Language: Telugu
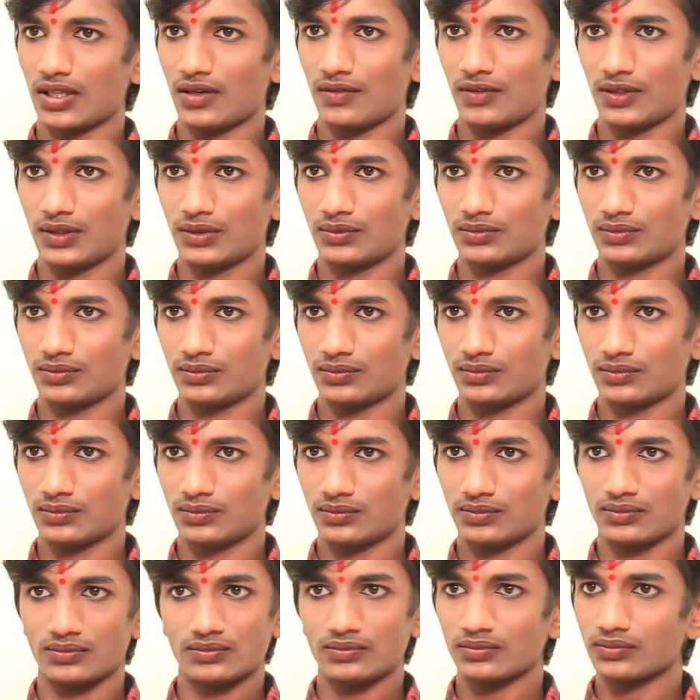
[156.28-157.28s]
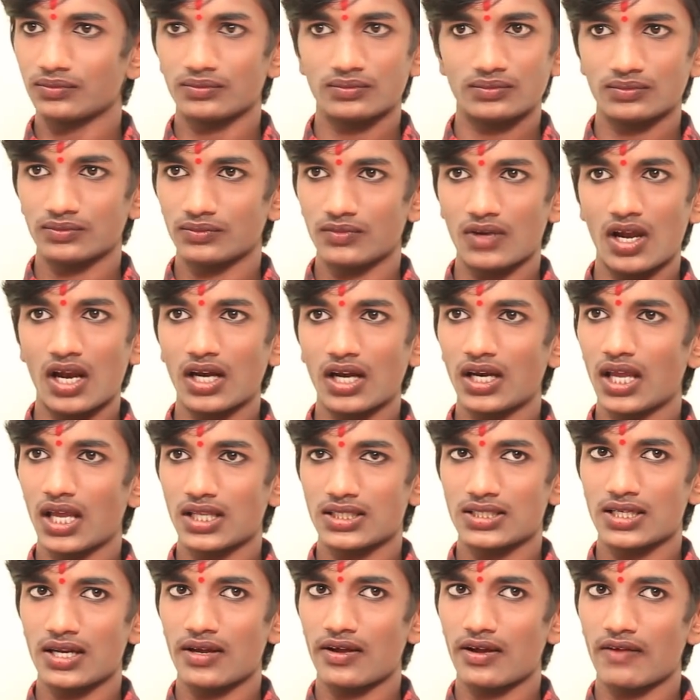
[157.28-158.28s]
తెలియదు నిమిష్ చౌదరి వాళ్ళ
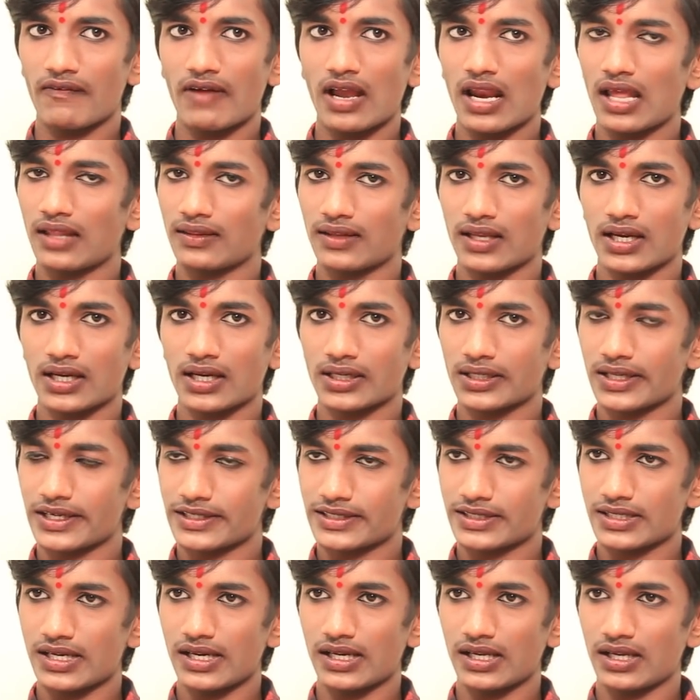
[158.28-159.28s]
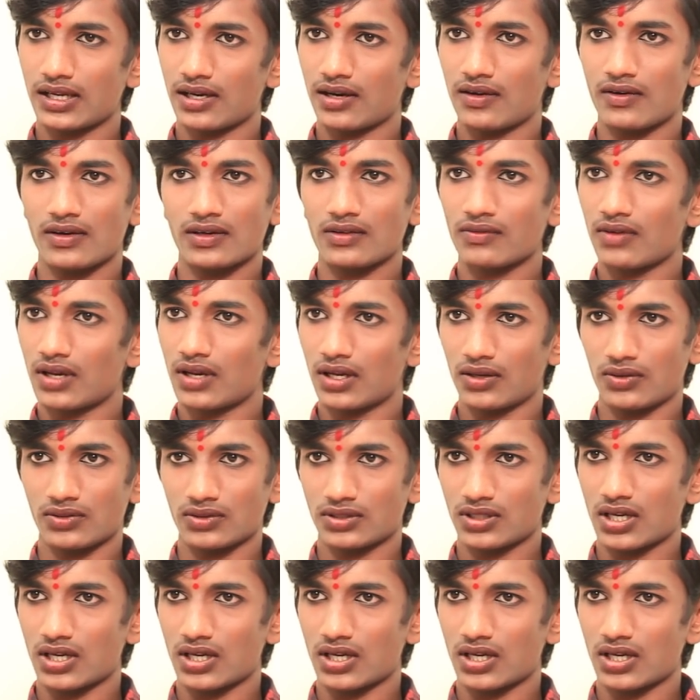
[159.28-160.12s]
టచ్లో వాళ్ళంతా నాకు టచ్లో లేరు కాబట్టి వాళ్ళ గురించి